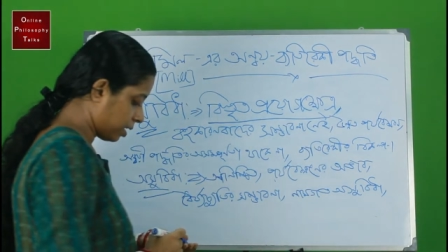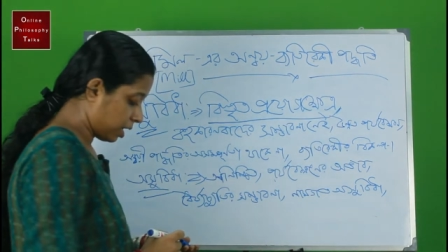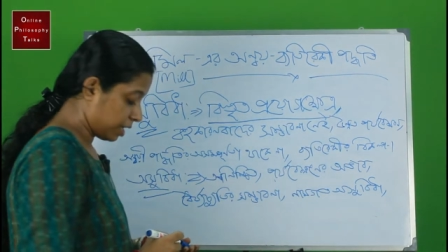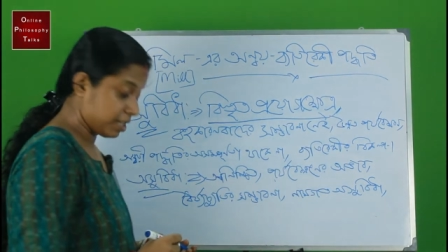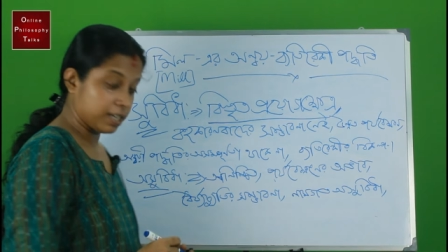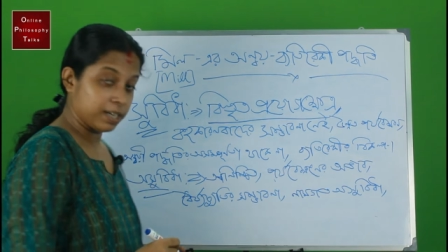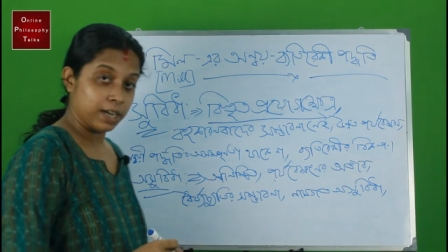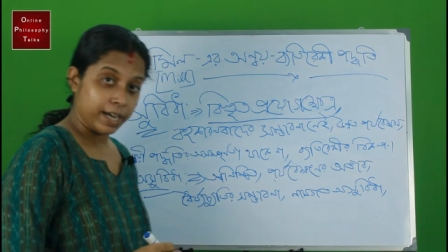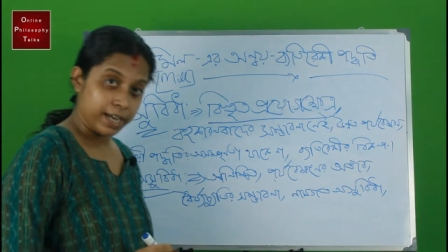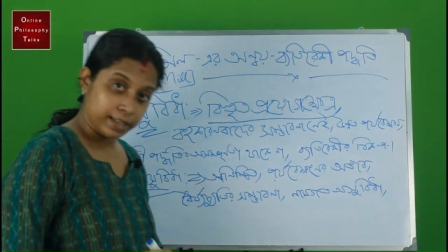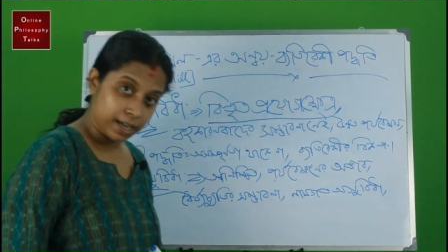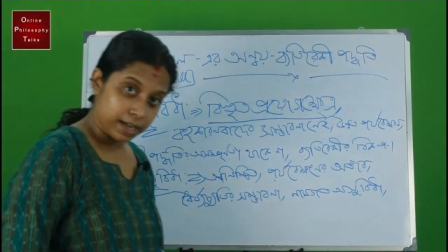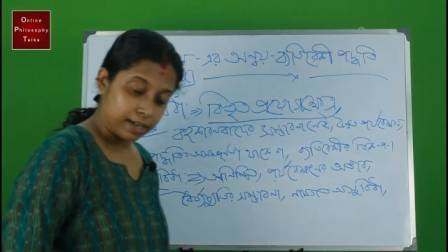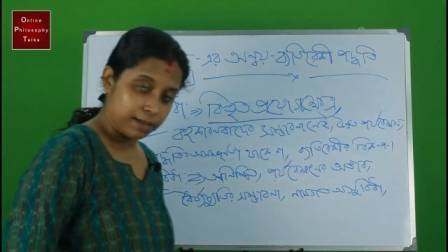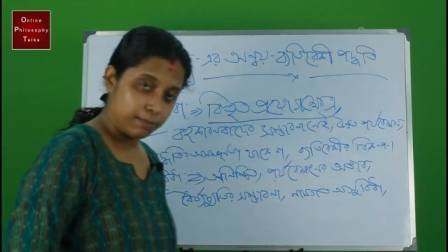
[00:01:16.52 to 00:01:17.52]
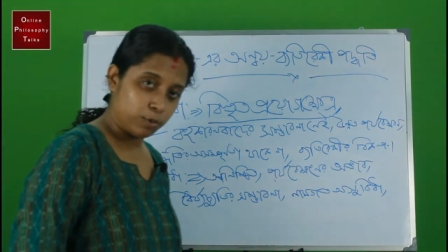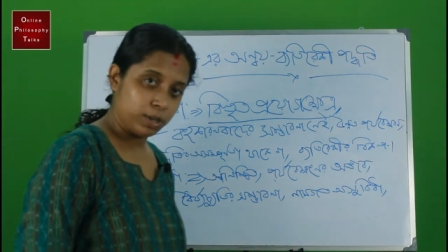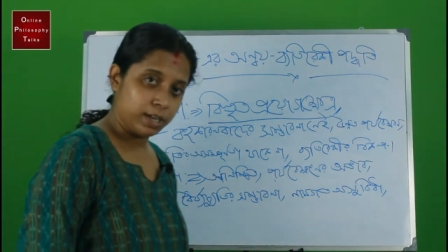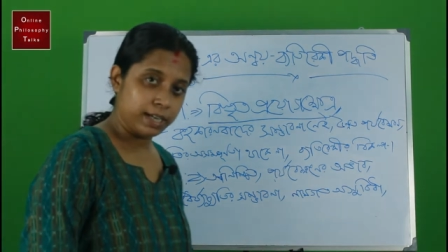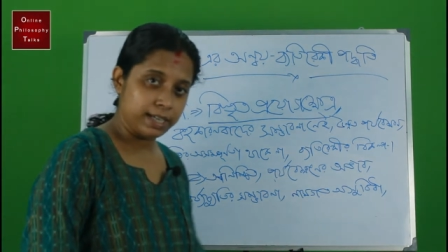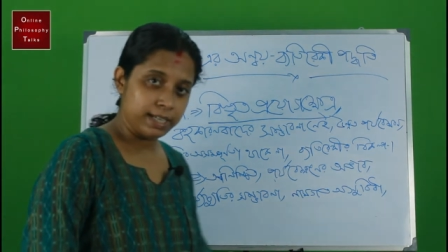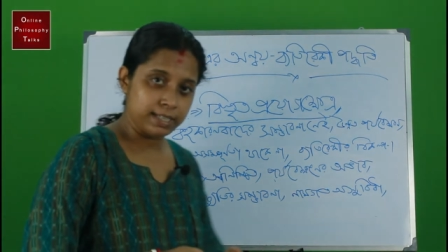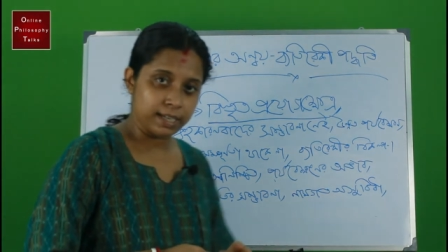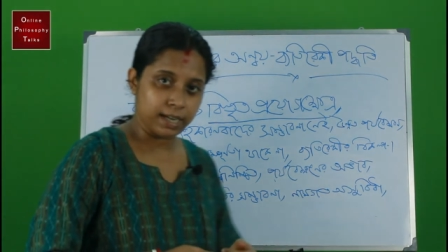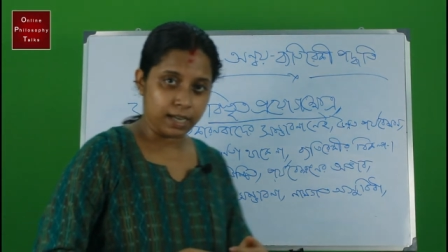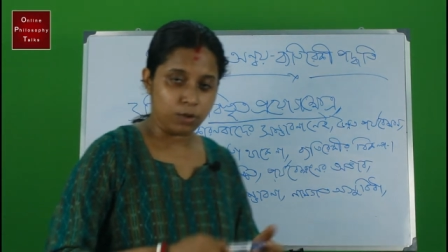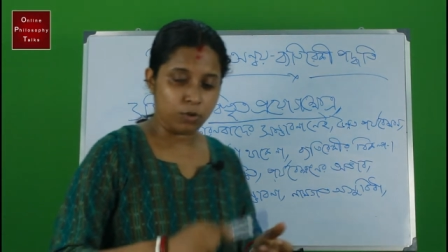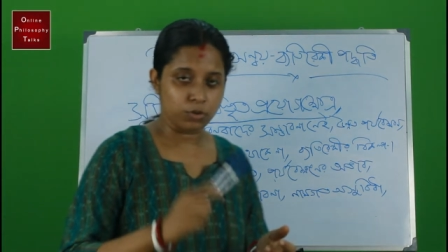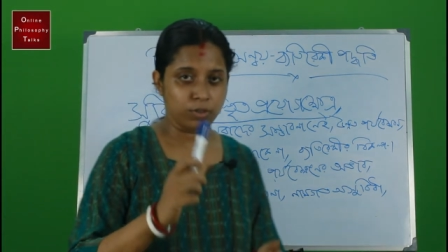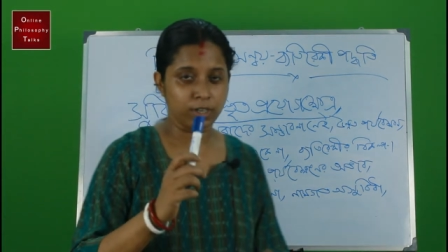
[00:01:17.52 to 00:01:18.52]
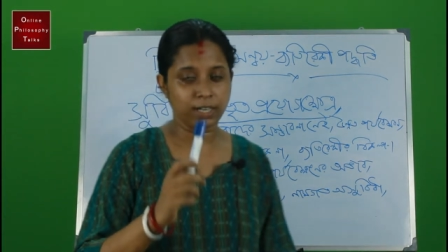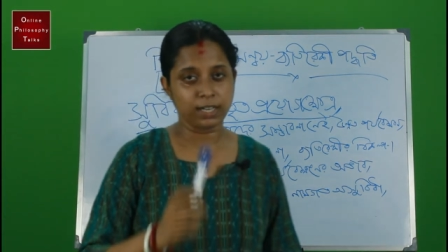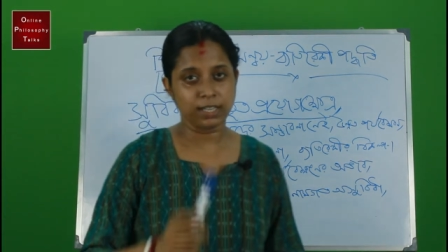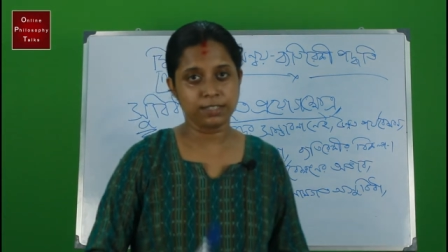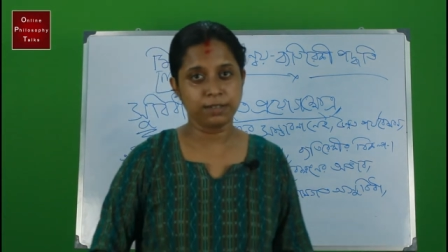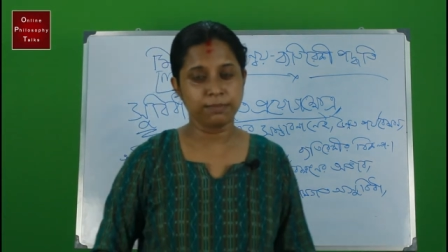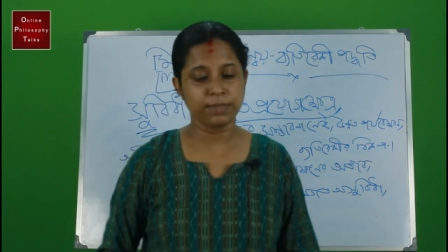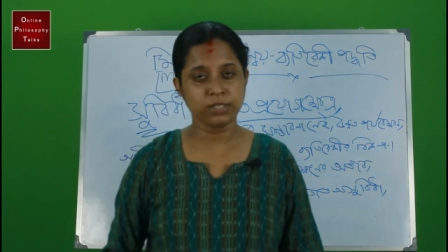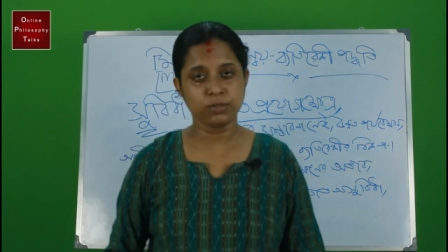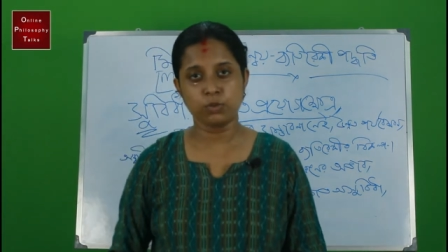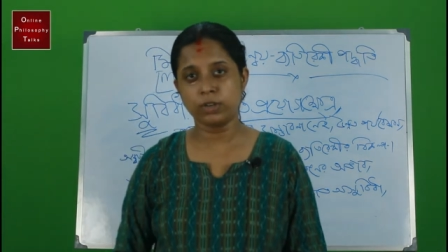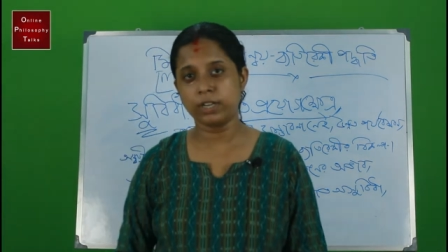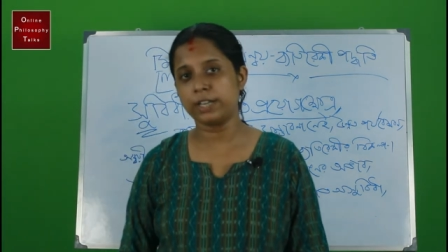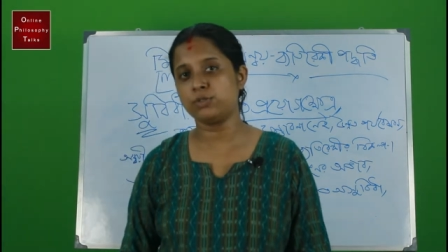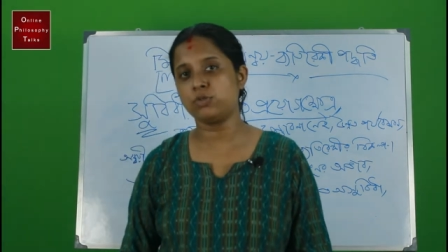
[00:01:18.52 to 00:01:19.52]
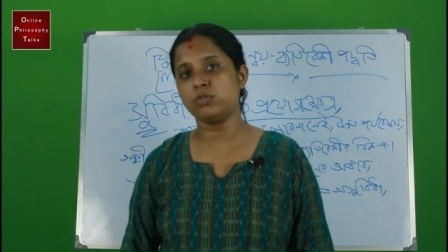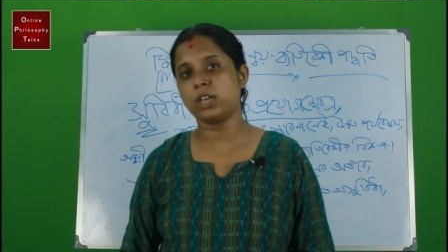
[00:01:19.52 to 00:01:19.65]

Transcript: আচ্ছা তার আগে বলে রাখি যারা গতকালের ক্লাসটা মিস করে গেছো